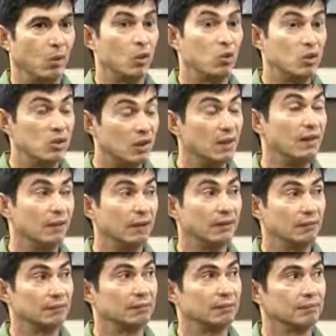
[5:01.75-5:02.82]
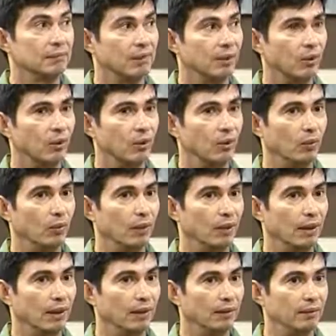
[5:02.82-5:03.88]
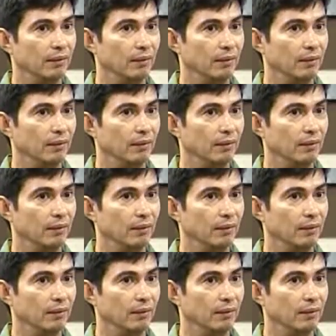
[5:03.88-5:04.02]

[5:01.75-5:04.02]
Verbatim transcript: coinciden con